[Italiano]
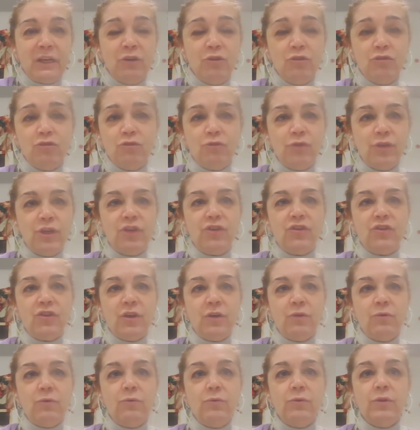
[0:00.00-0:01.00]

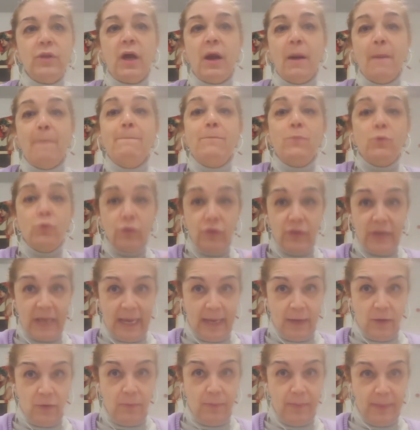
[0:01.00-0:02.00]
costruisce un
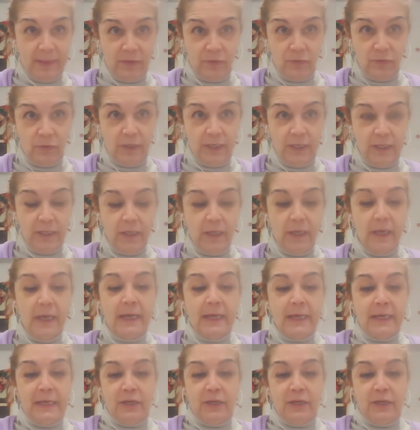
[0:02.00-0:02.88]
museo Pasolini,